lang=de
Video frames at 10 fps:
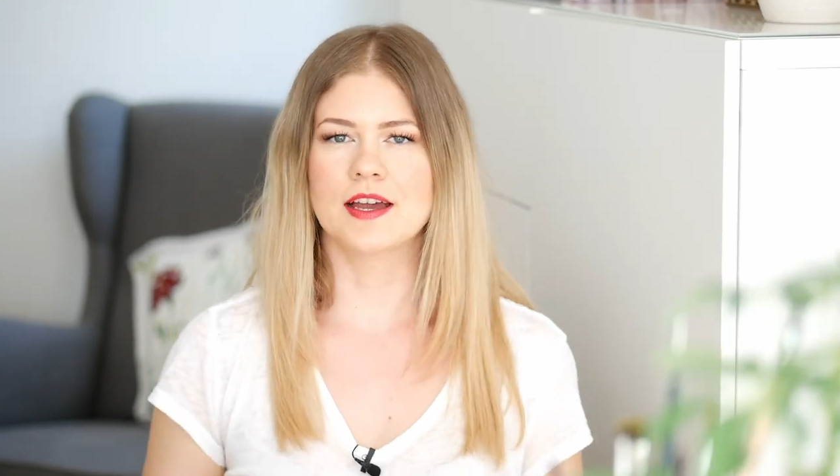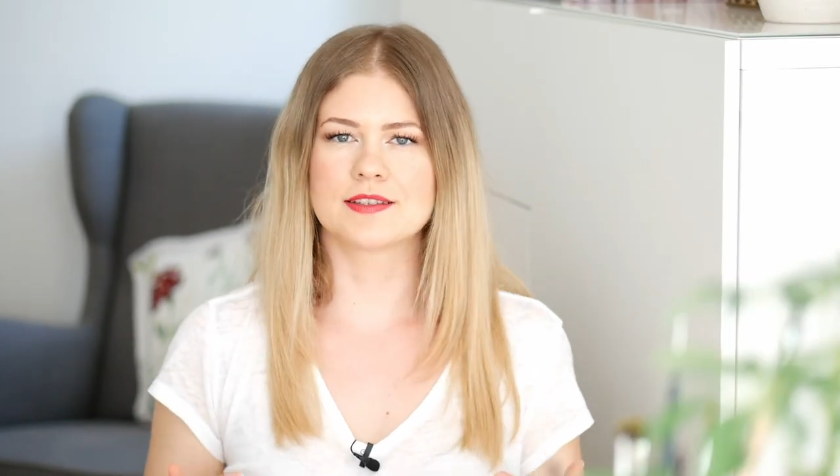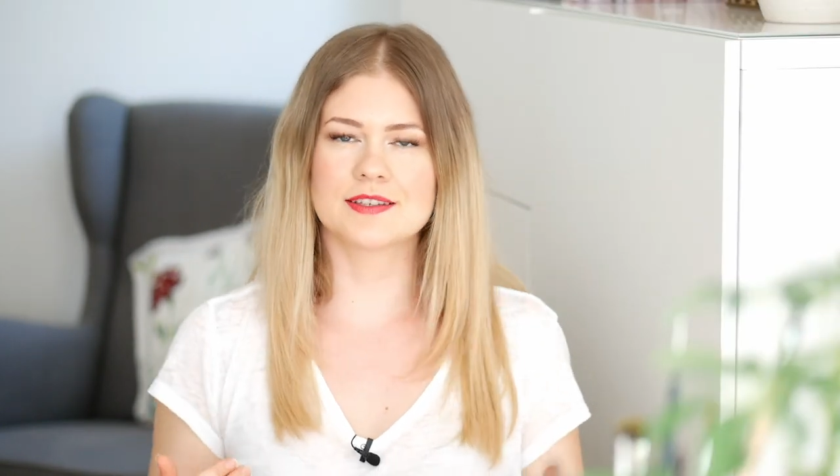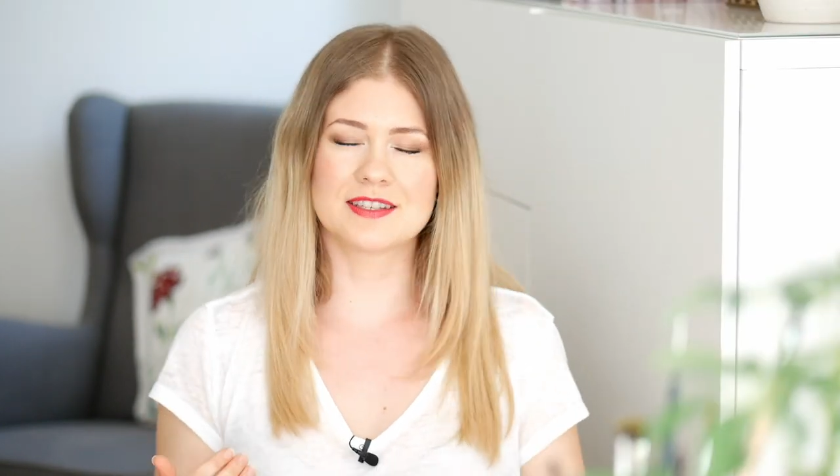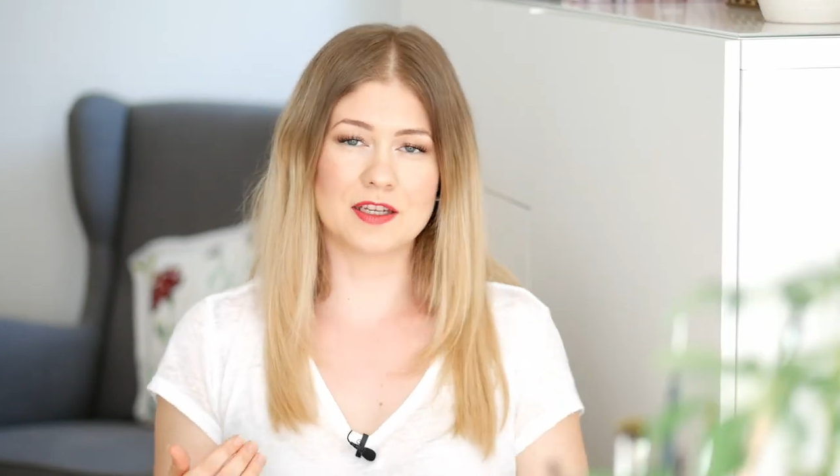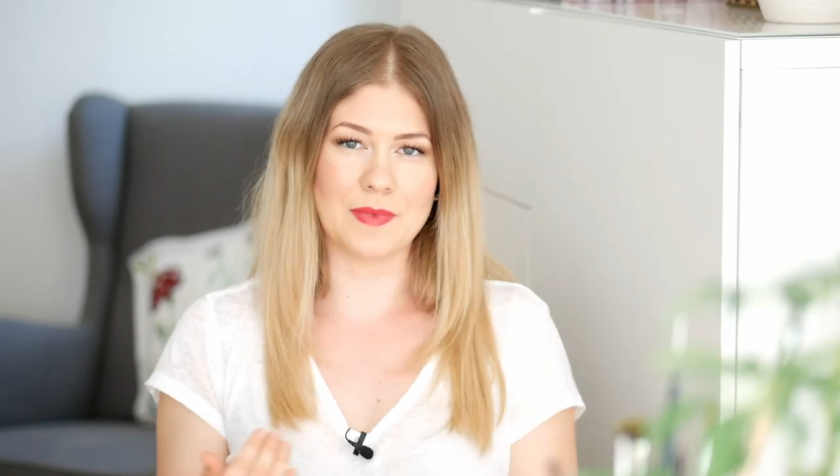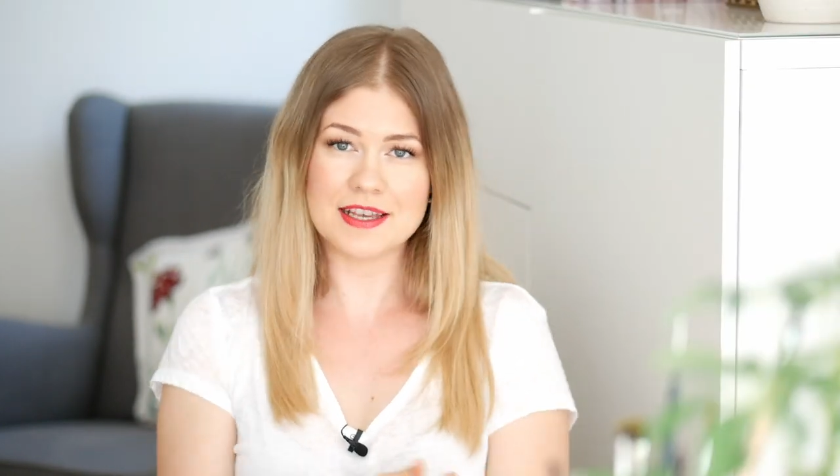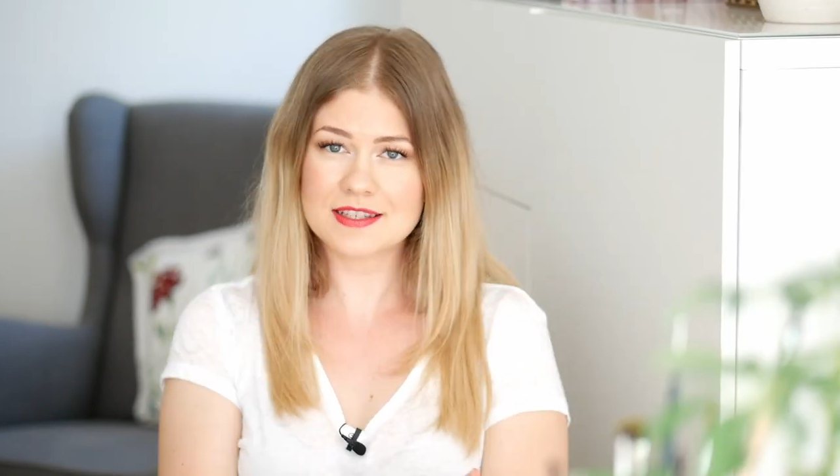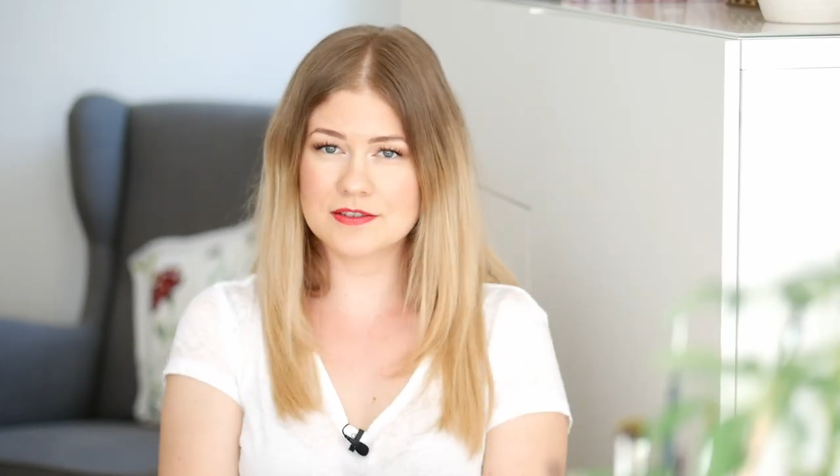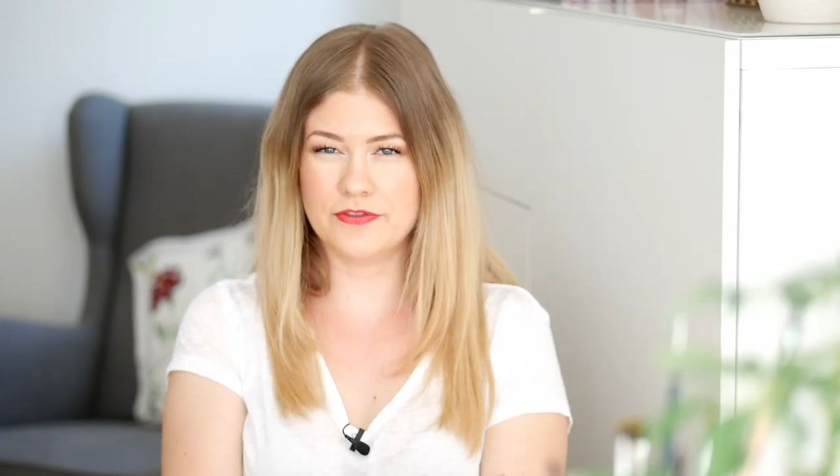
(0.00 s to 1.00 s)
Es ist in den
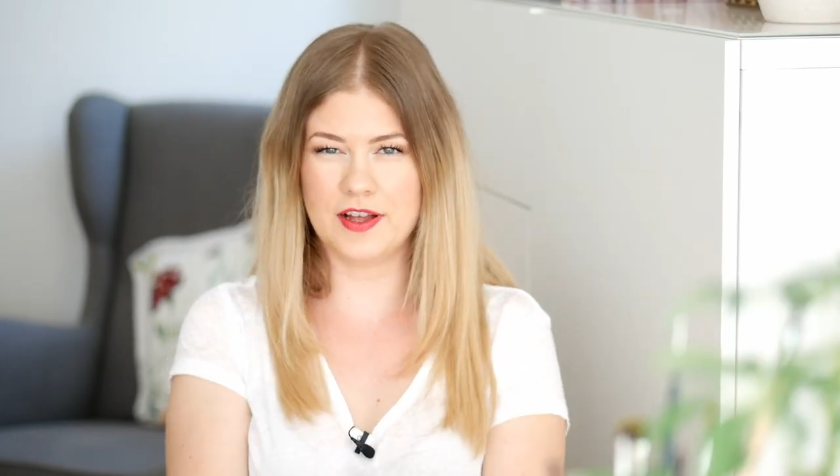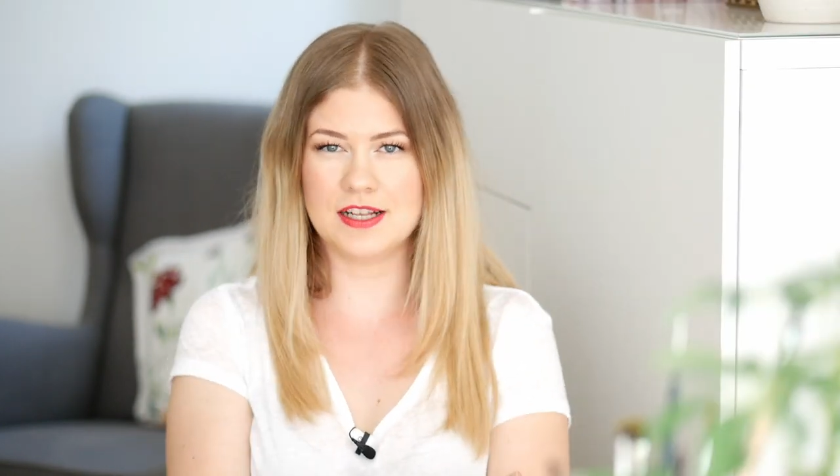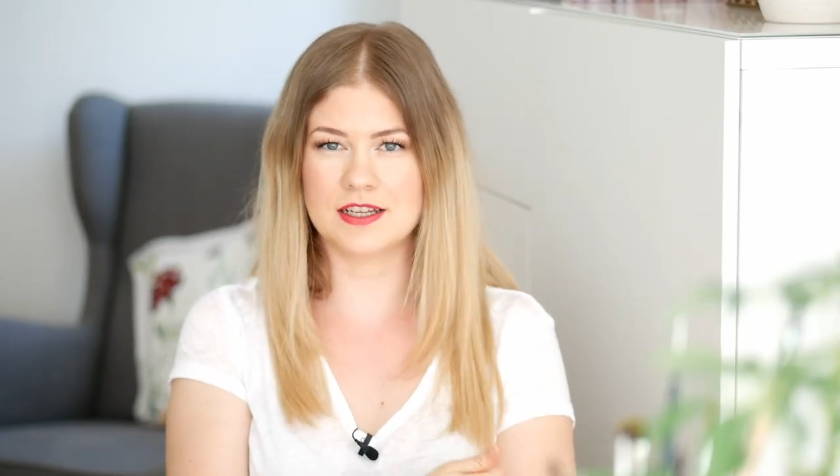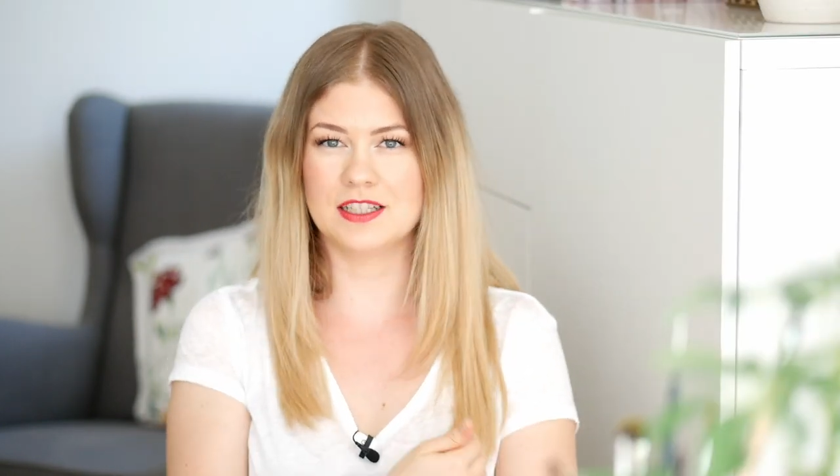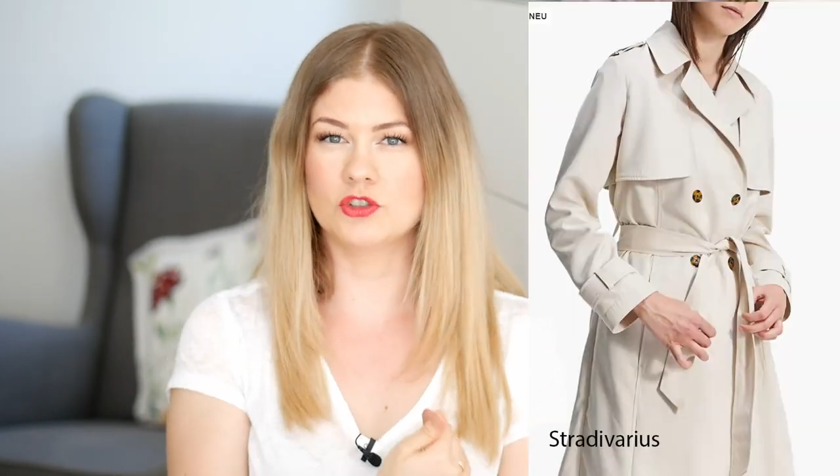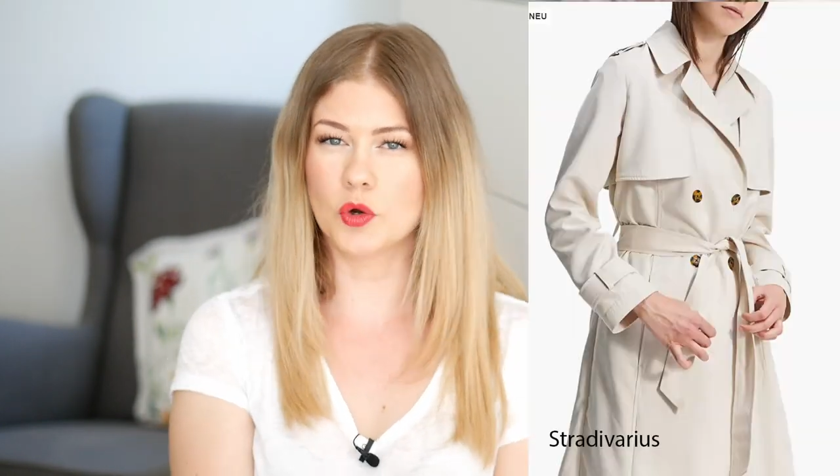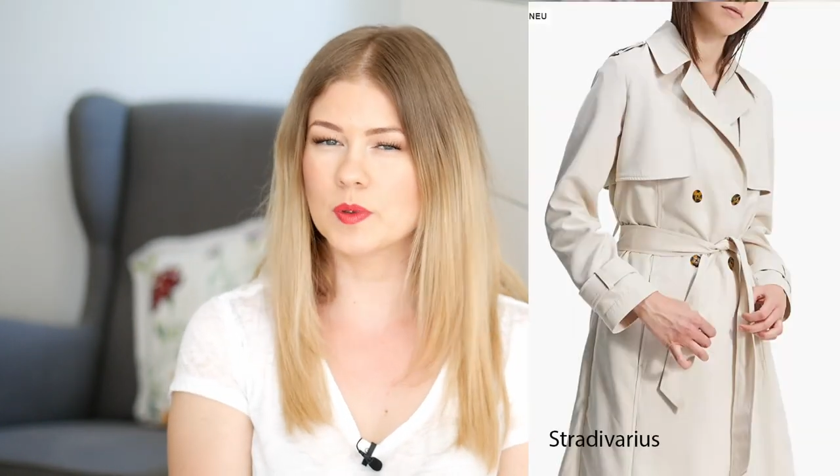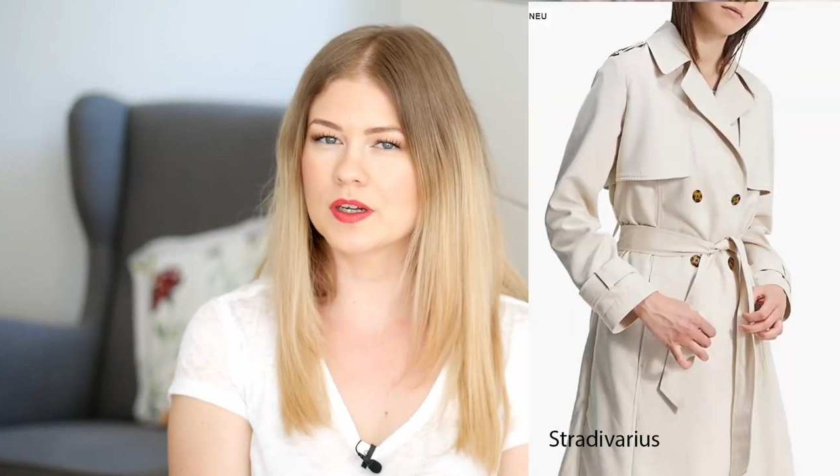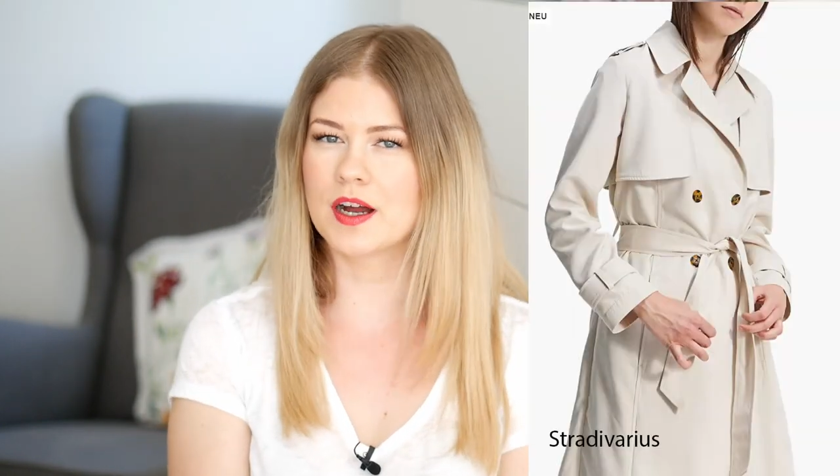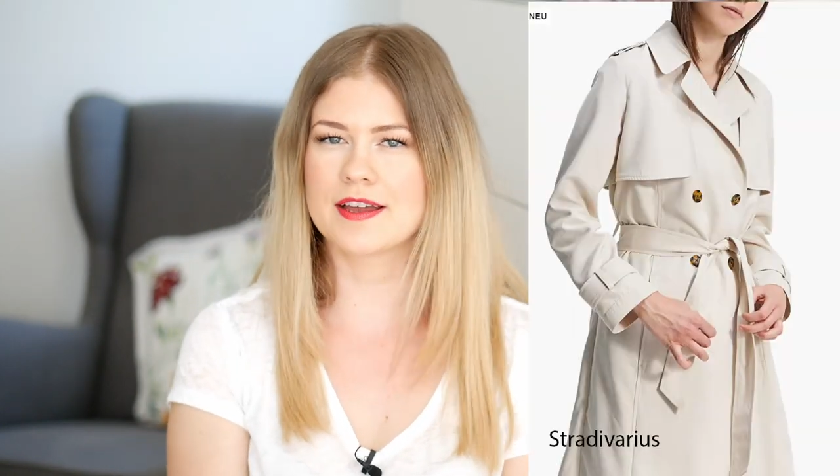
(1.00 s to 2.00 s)
meisten Fällen in einen
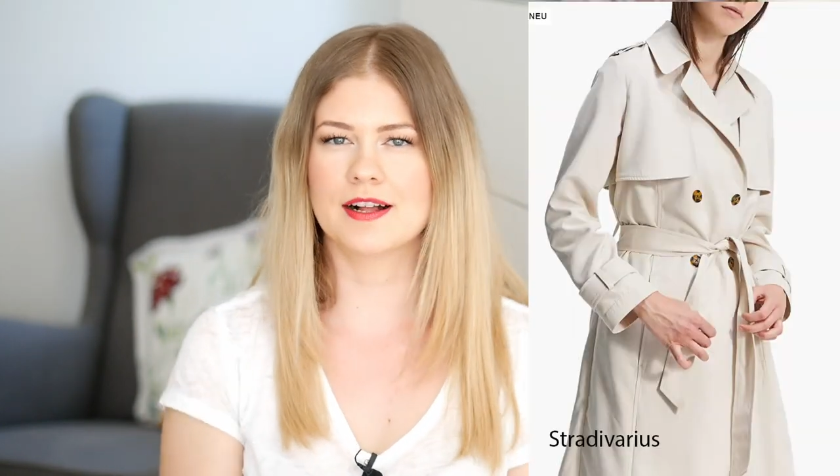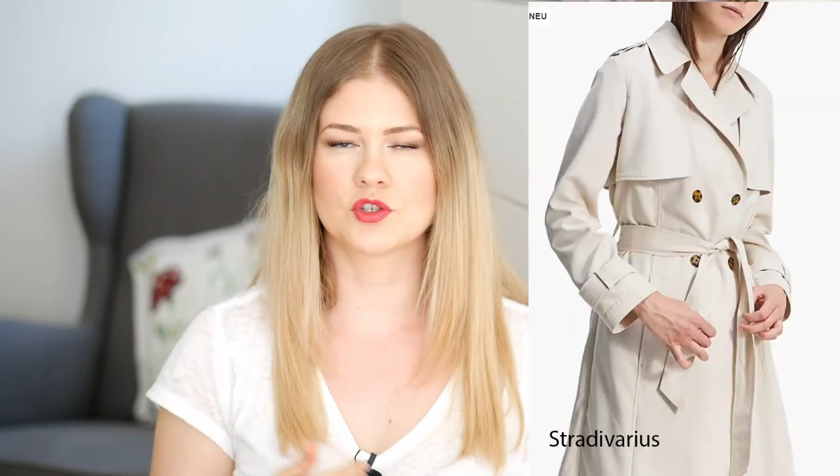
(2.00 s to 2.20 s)
Doppelreiher,